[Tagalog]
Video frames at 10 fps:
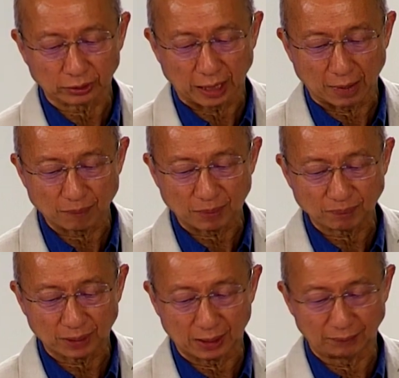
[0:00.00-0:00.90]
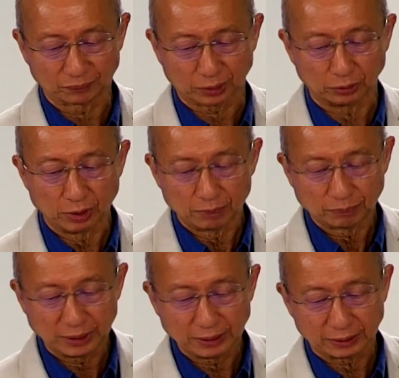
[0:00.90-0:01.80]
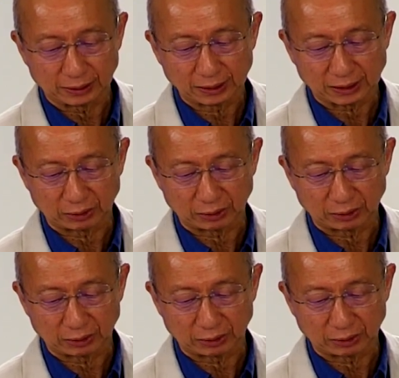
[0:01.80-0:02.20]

ng lungsod na walang tanggulan,